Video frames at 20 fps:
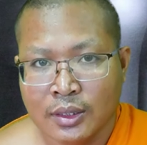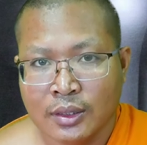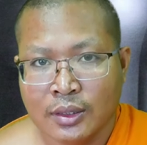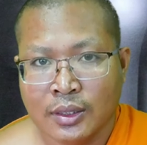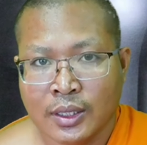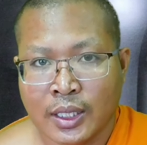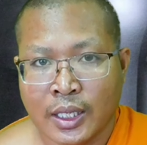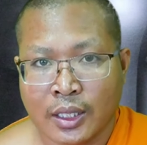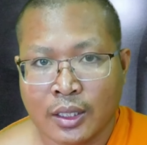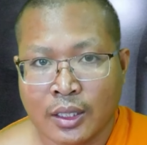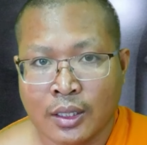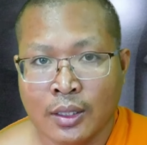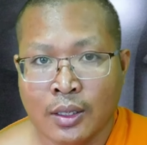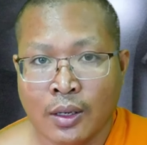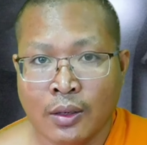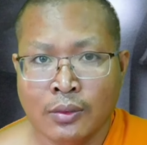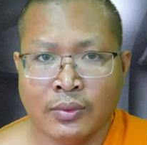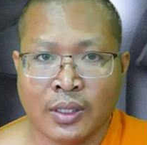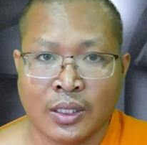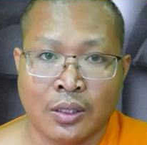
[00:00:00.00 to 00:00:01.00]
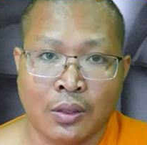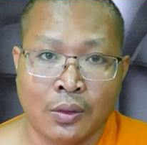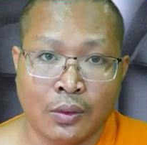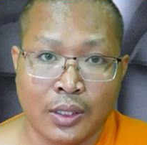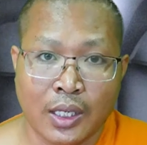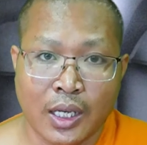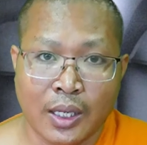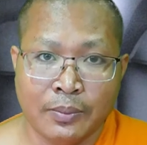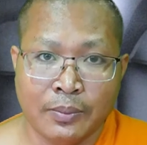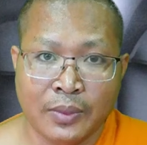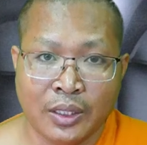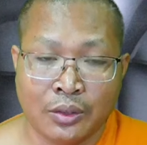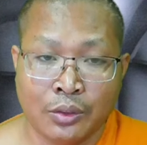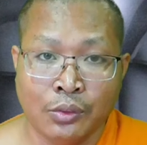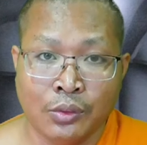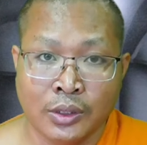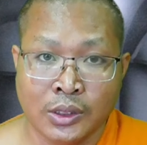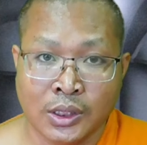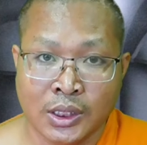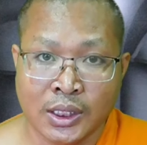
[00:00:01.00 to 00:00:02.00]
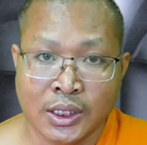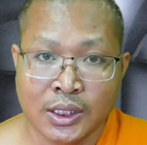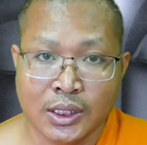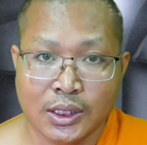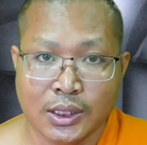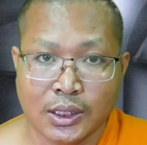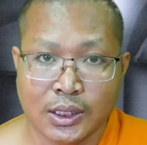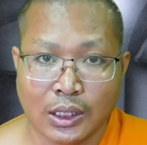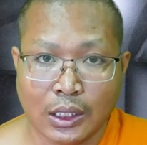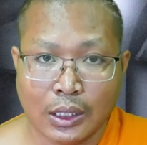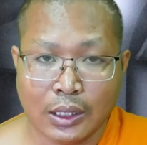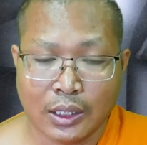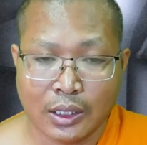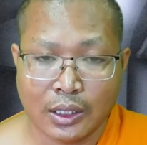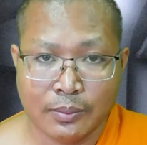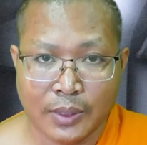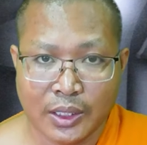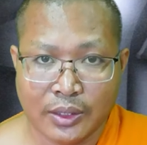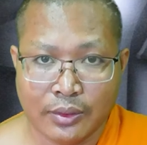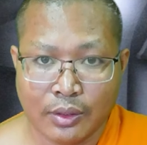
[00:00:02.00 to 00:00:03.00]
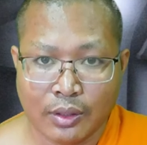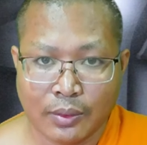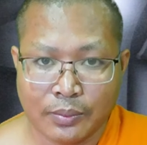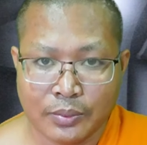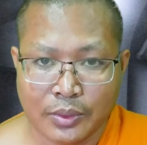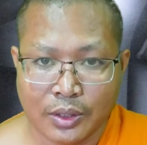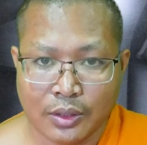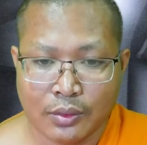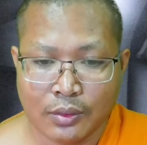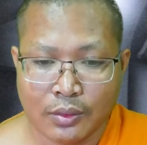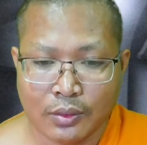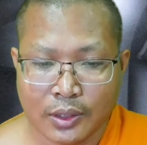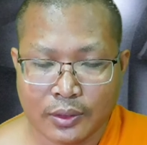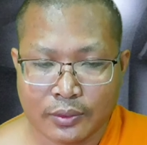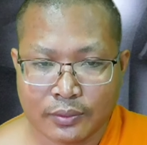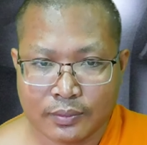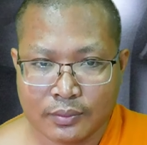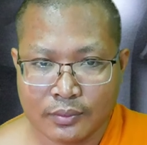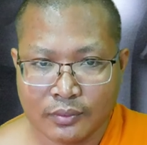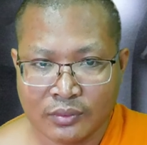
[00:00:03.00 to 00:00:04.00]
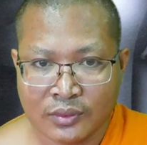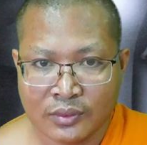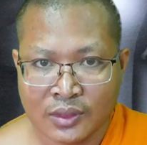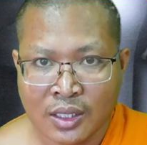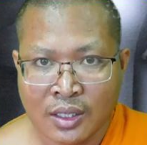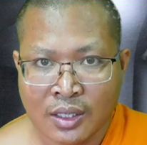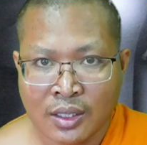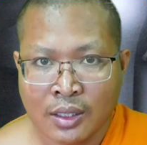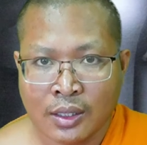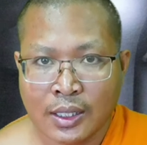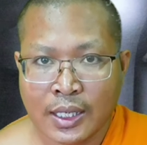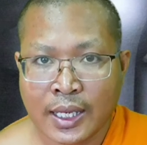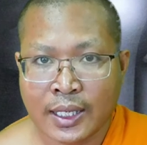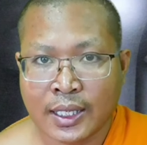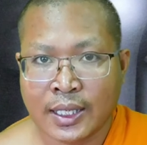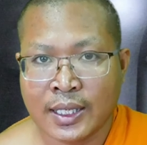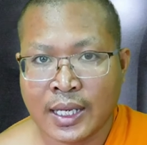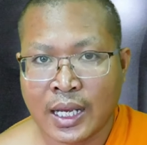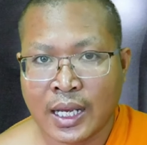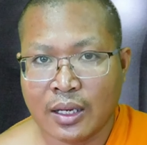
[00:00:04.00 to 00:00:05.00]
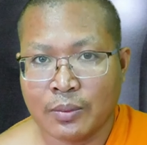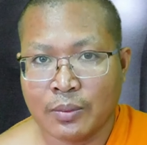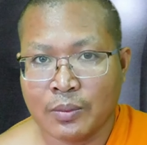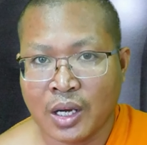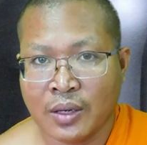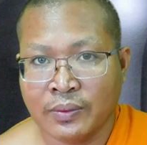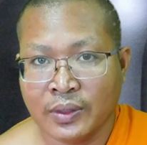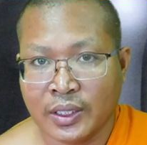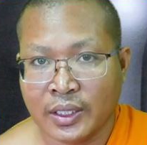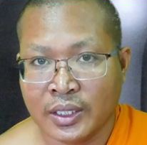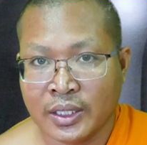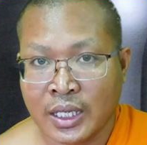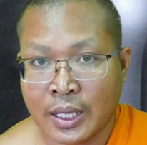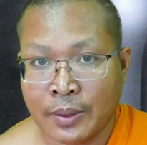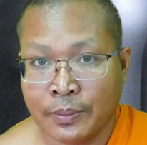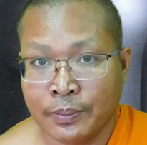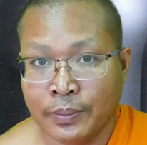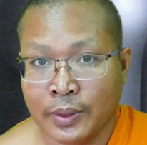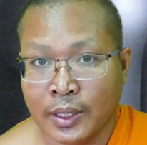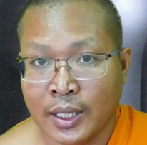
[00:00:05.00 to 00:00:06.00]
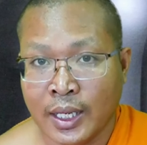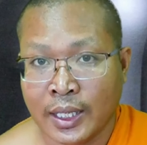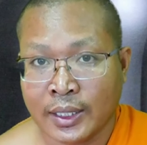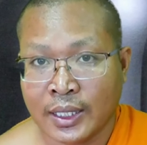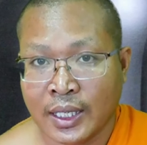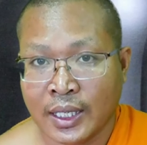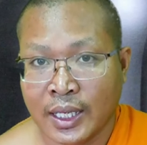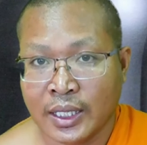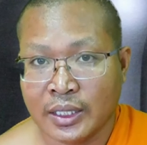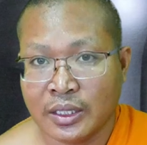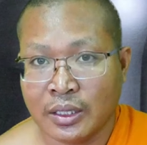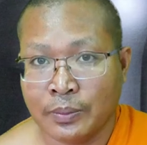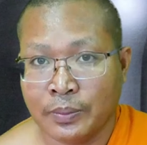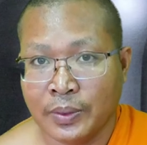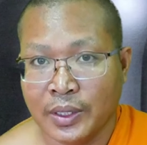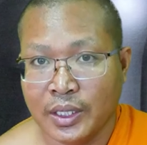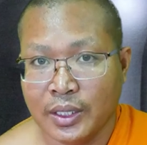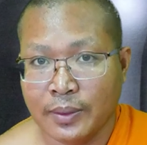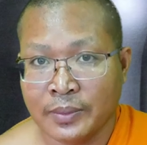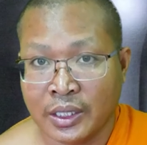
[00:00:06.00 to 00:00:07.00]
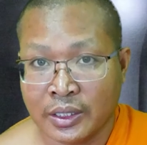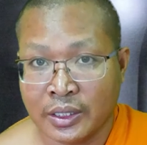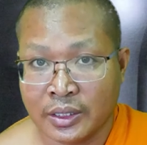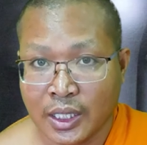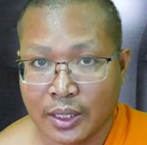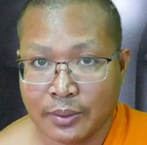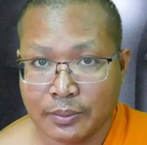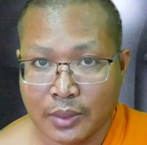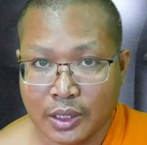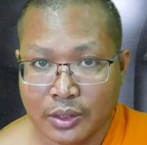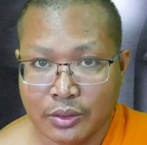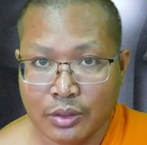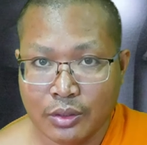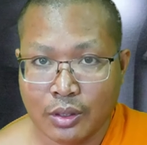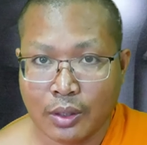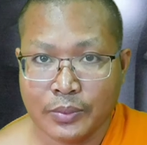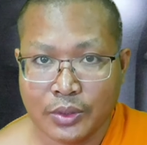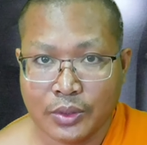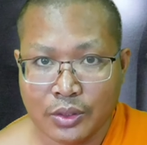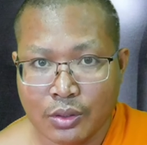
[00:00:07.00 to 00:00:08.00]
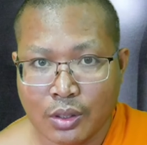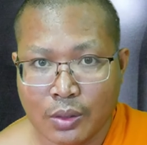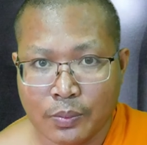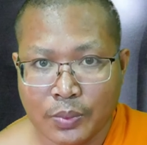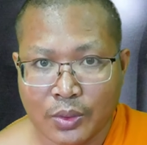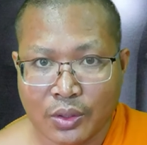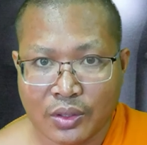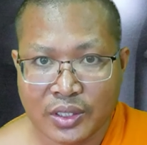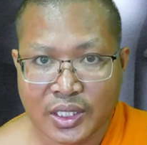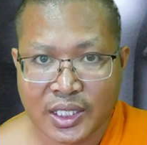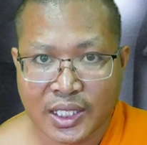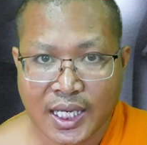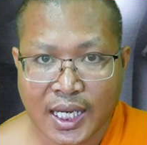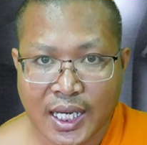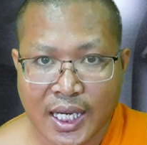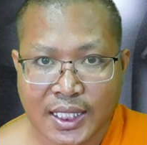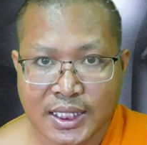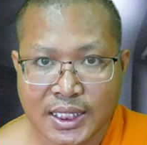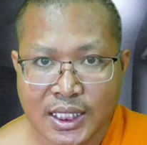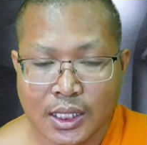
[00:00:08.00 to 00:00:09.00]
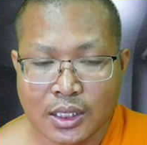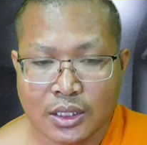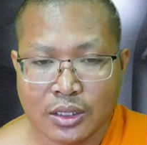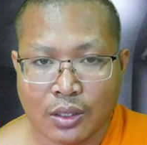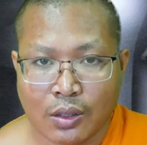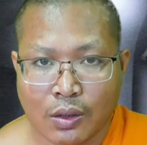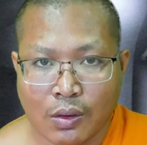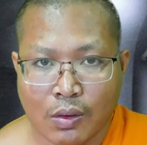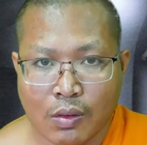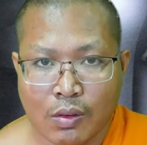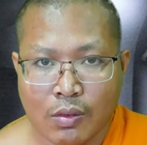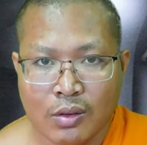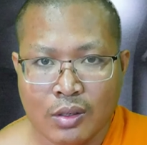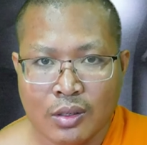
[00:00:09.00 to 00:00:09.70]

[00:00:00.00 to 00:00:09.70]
là không vật thổ đây mình cua chư là mình nhộp nhô lẽ cái nào đó bao vi để dẹp về lẽ thay chỉ thiệp này chất mình nhộp nhô pro chỉ cá chơi chỗ